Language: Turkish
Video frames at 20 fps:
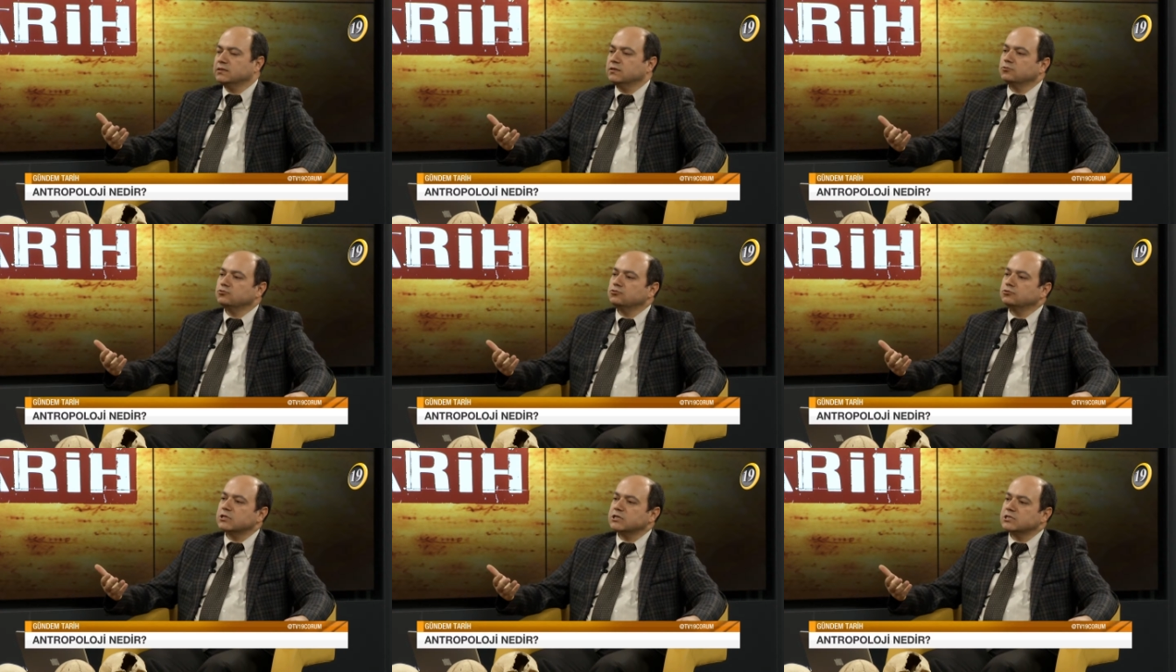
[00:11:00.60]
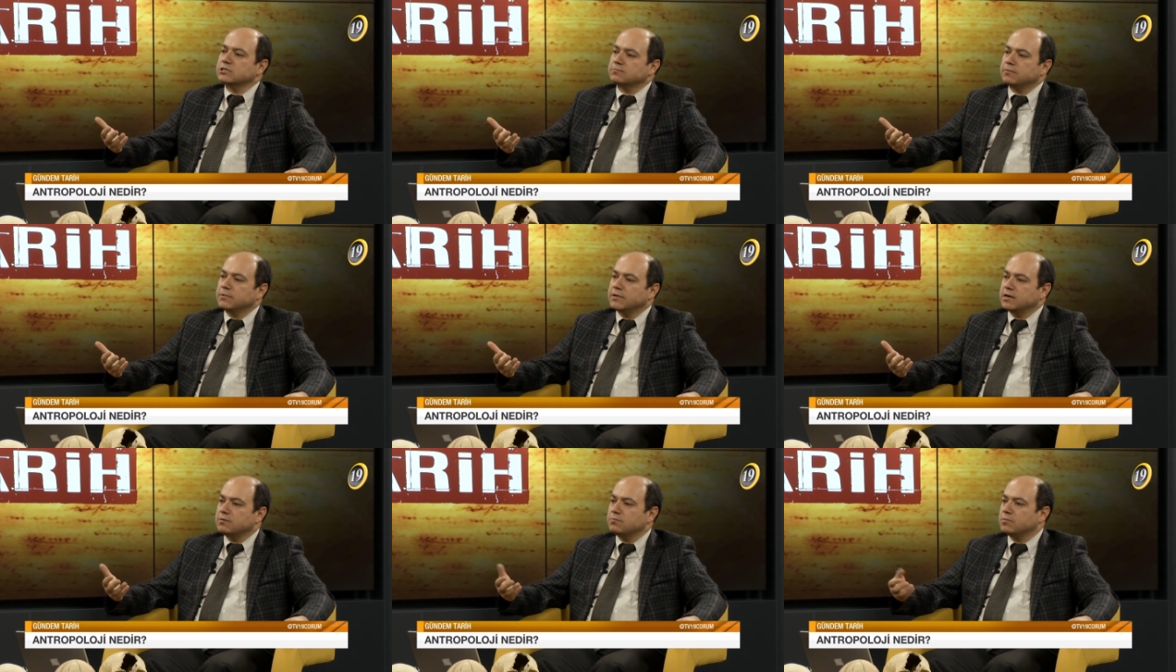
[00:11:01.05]

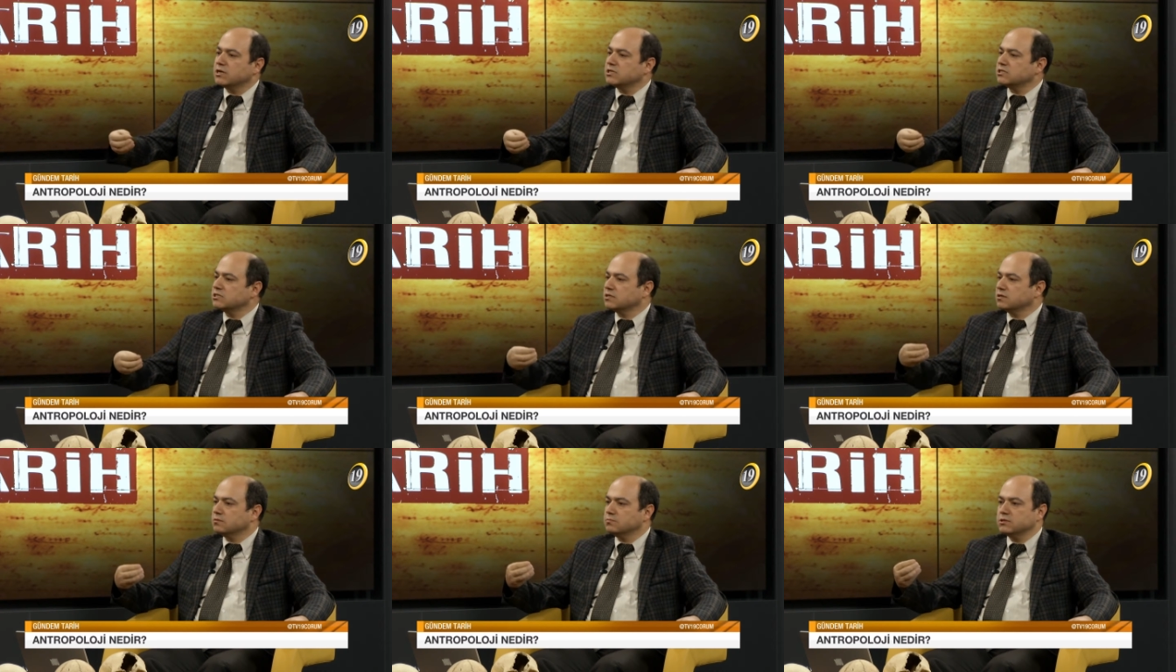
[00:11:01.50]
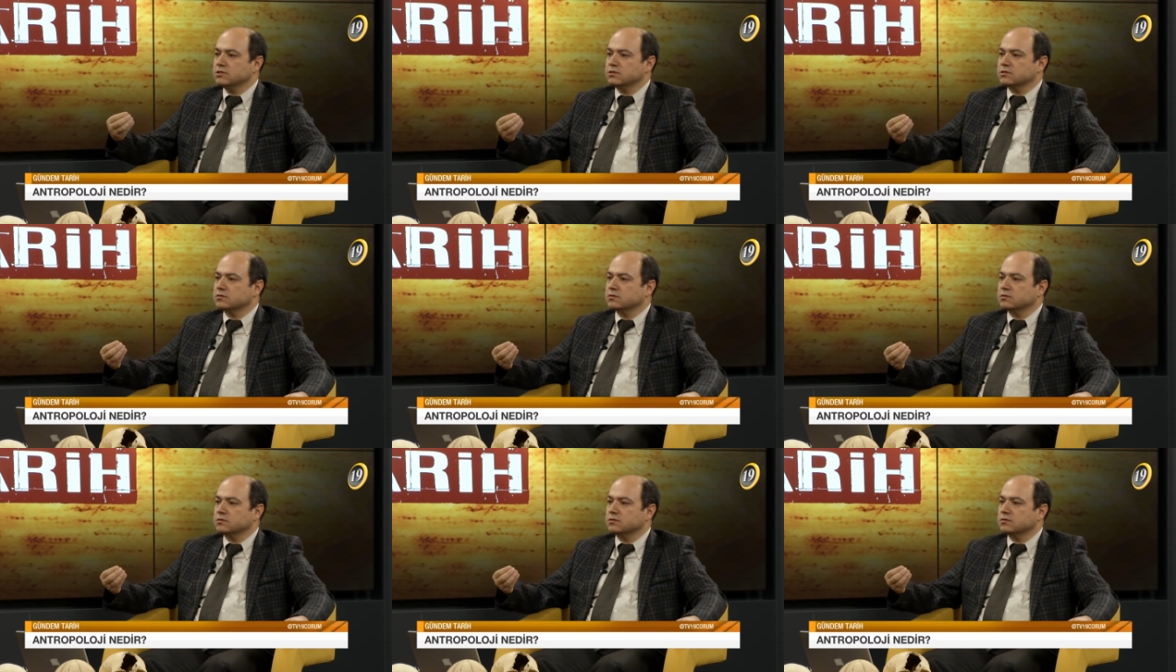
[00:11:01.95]
uğraşmayan başka
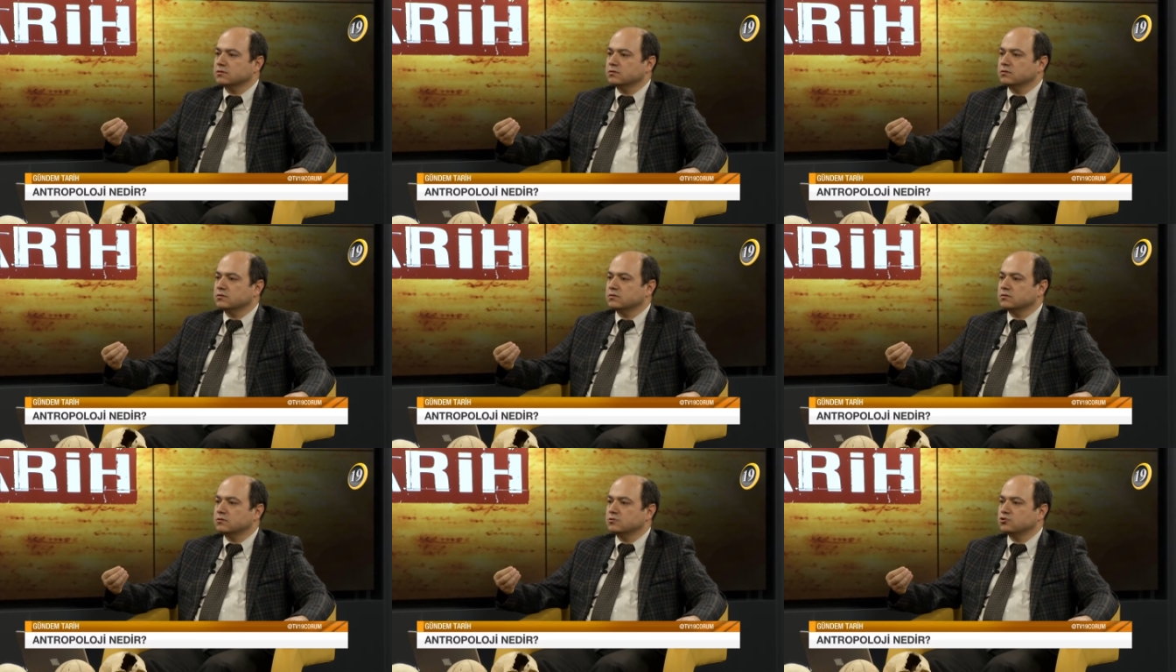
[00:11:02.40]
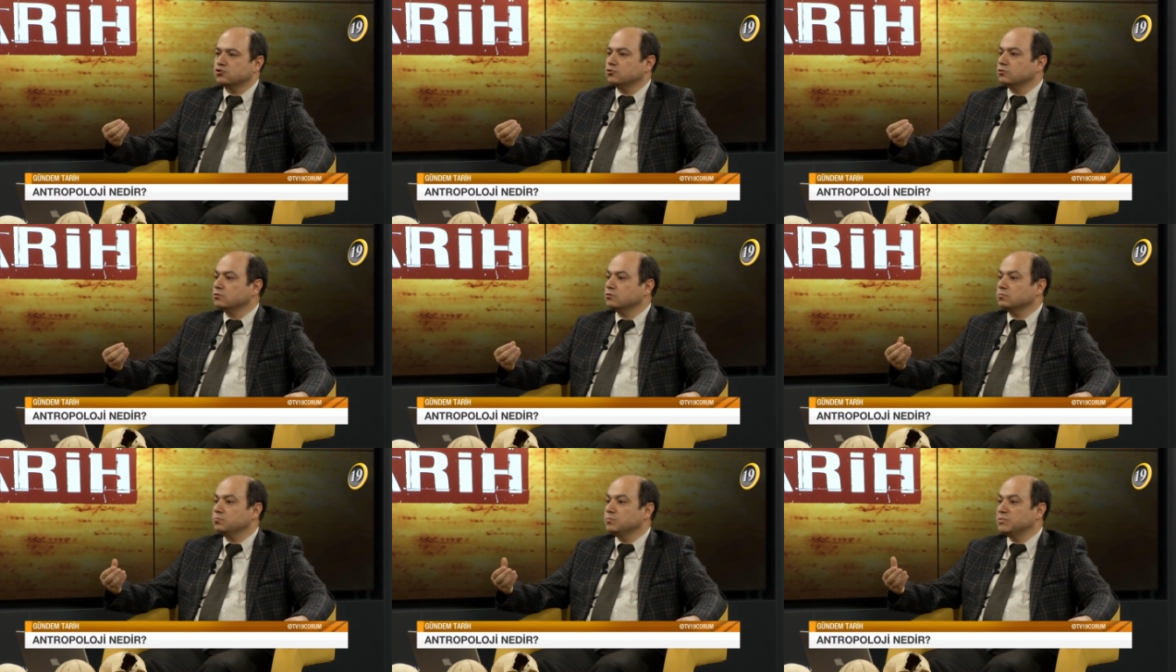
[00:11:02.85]
bir e,
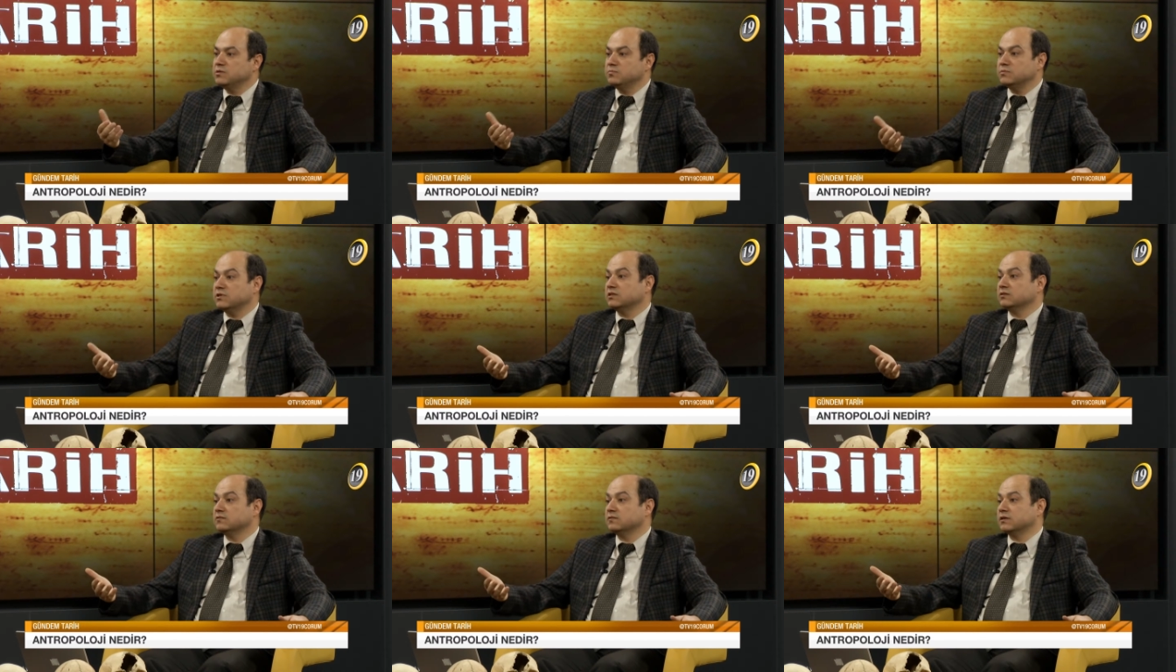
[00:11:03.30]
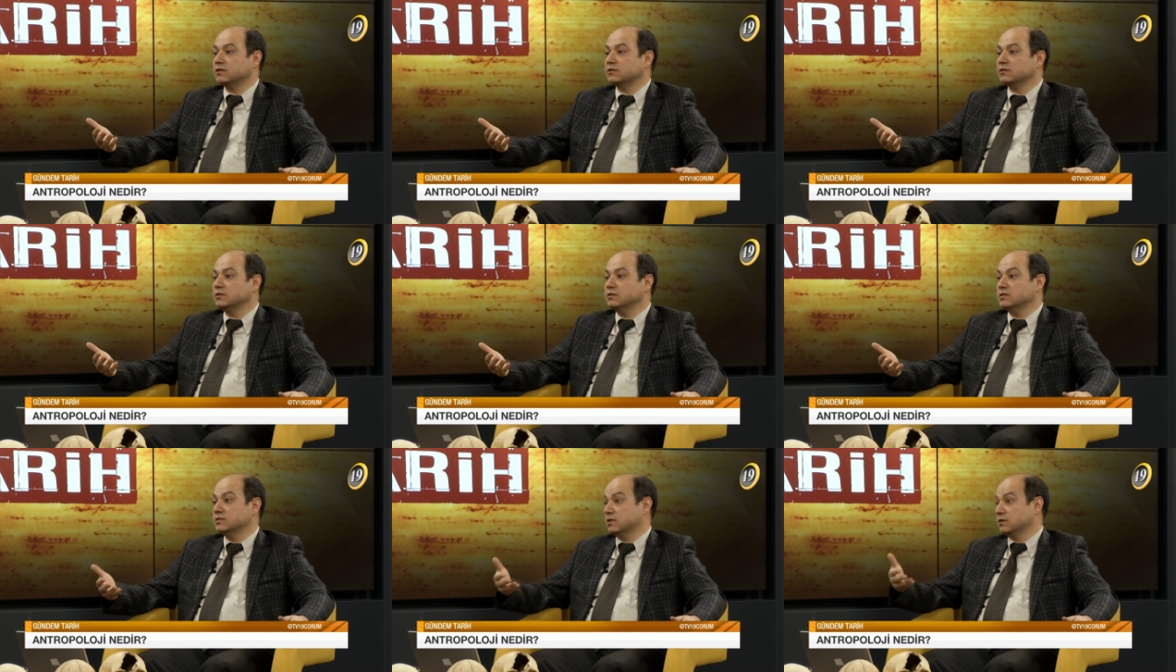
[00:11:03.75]
çok bilim dalı var.
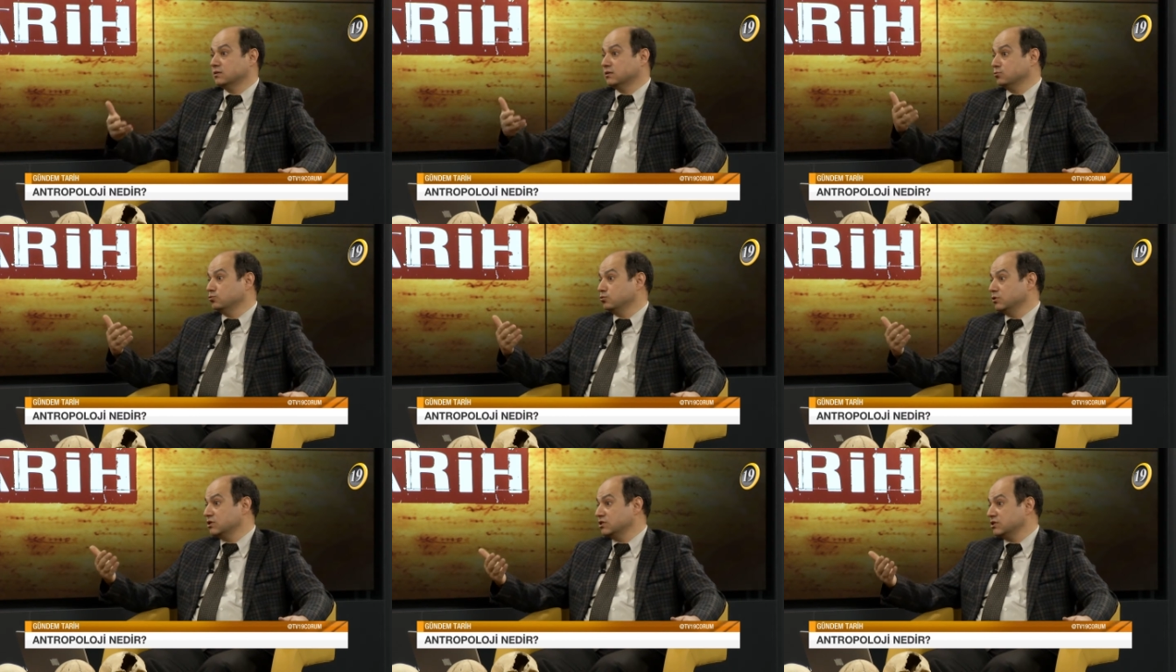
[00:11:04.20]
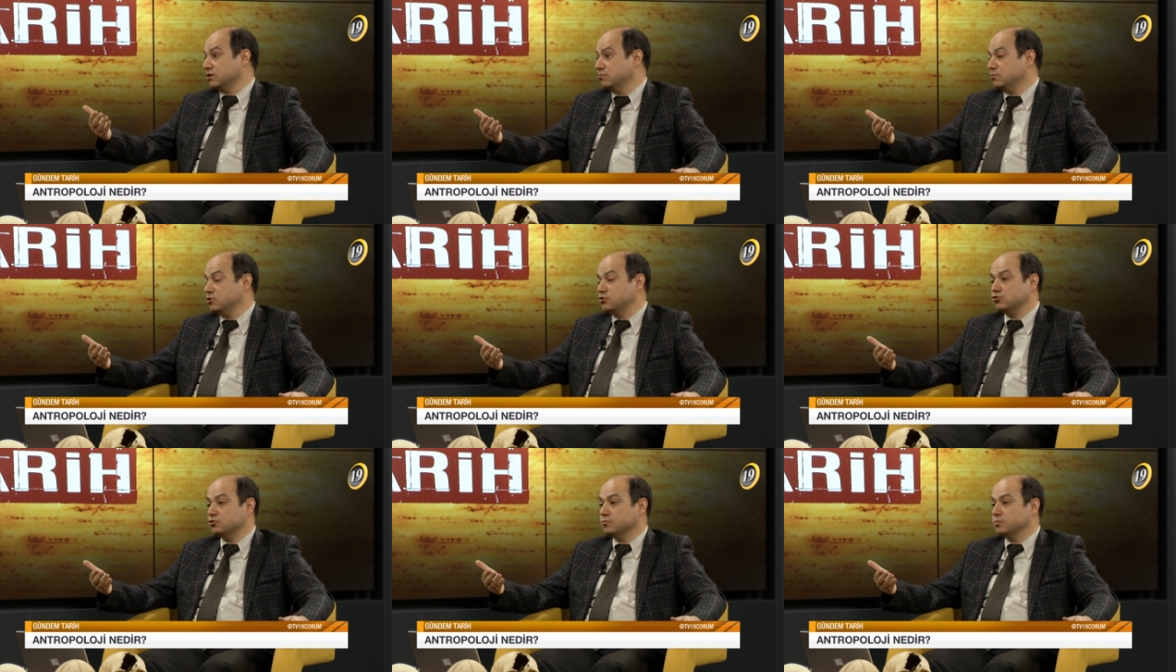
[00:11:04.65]
İnsanla uğraşan
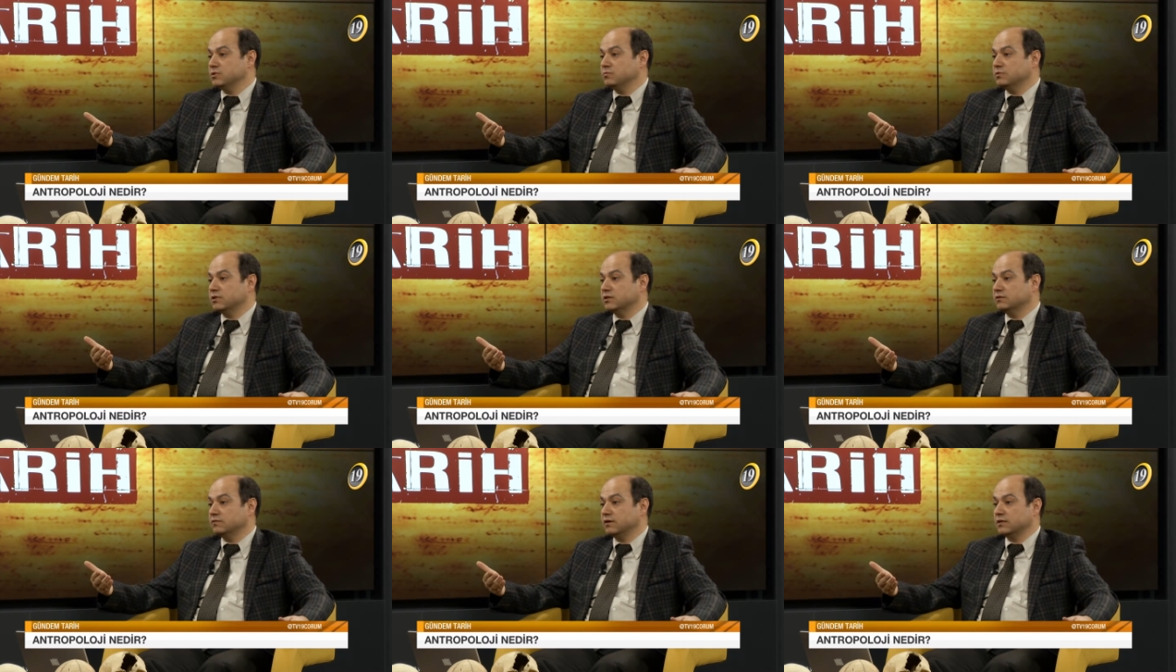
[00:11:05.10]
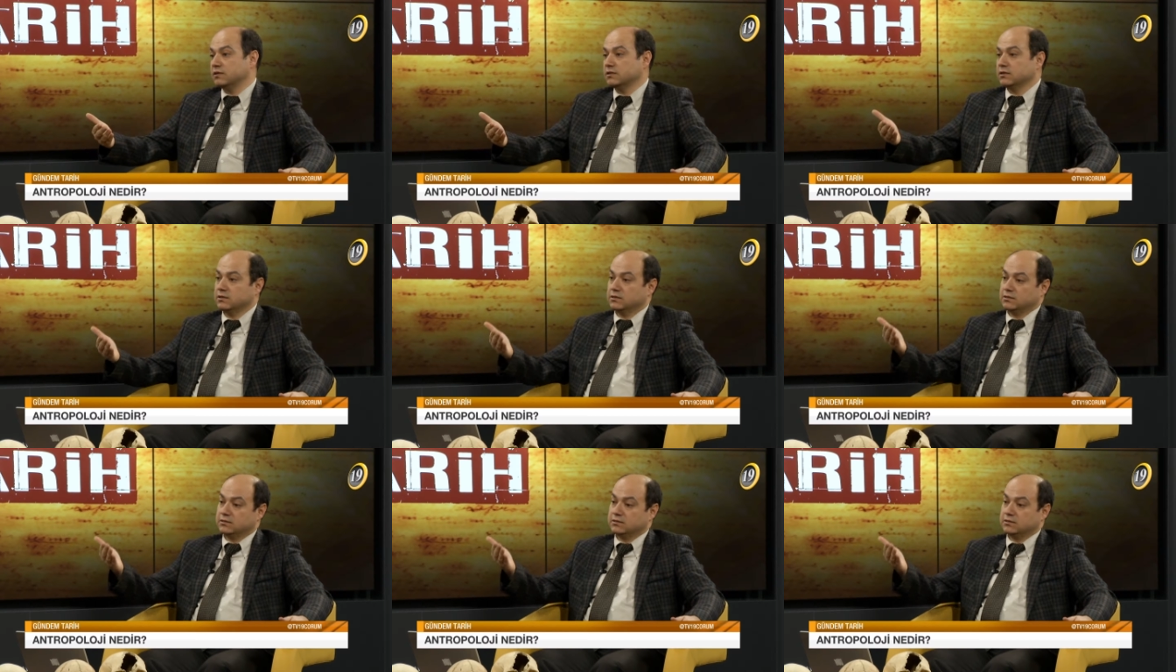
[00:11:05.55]
birçok bilim dalı var.